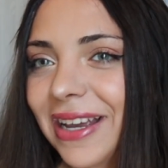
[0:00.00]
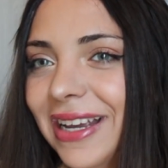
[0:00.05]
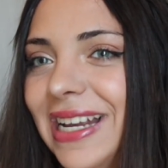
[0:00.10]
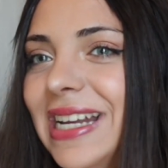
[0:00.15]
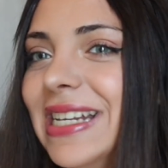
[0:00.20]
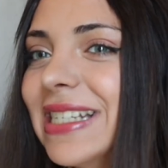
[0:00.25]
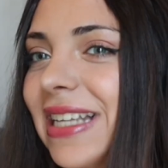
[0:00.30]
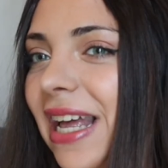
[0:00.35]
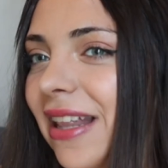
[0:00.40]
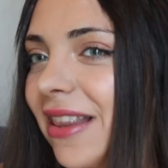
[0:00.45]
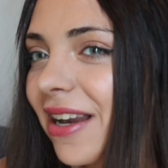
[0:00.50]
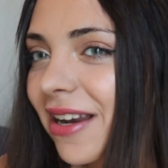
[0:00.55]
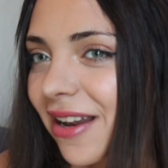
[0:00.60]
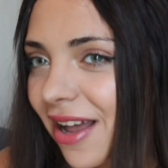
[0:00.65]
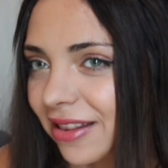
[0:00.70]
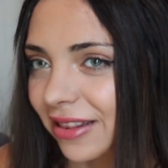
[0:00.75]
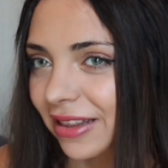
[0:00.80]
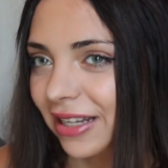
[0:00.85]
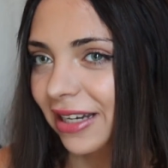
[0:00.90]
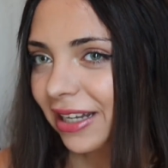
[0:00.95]
İnsanların
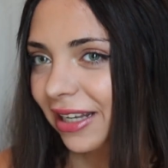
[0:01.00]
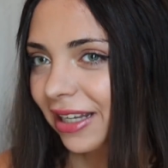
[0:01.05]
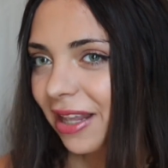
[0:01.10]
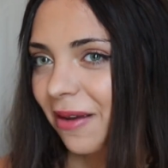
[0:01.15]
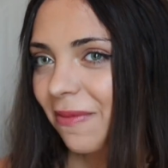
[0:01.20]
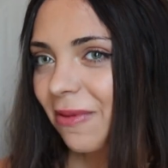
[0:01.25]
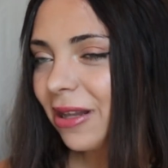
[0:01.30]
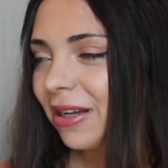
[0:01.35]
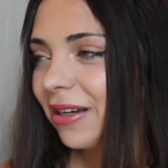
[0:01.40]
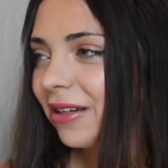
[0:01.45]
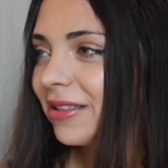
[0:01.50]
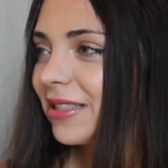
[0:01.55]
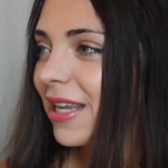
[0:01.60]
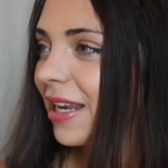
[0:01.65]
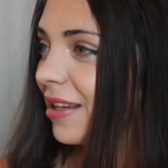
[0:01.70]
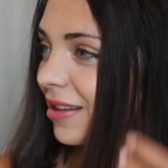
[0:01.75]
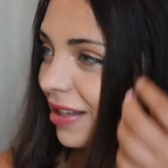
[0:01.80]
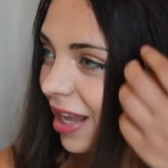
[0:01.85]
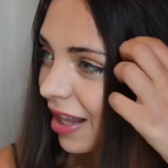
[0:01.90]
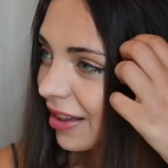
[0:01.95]
hatları gidebilir.
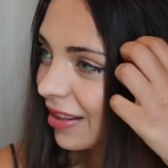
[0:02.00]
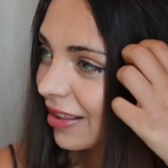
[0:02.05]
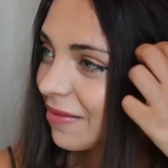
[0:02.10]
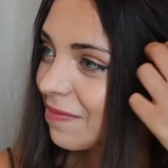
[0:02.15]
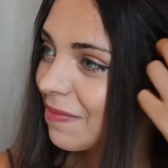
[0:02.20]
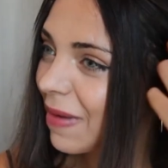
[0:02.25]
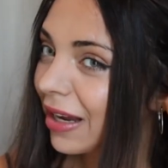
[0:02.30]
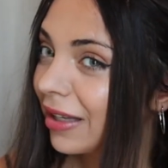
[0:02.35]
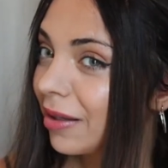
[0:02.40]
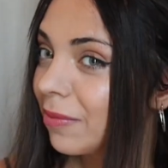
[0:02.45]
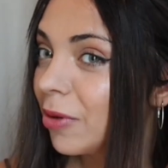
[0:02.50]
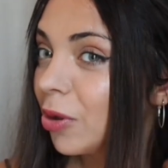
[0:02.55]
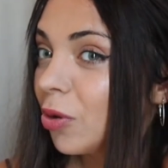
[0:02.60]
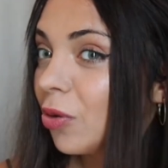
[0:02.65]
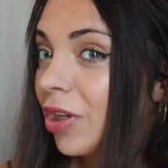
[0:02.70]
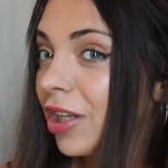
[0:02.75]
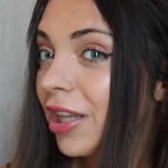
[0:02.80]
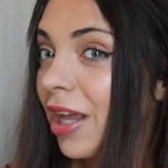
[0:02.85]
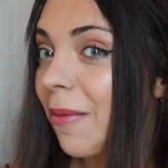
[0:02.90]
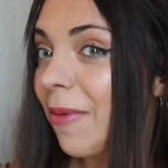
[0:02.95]
Senin de hattın belki bir
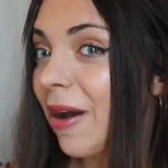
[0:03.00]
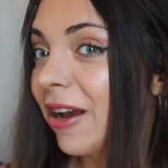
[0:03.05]
gün gider.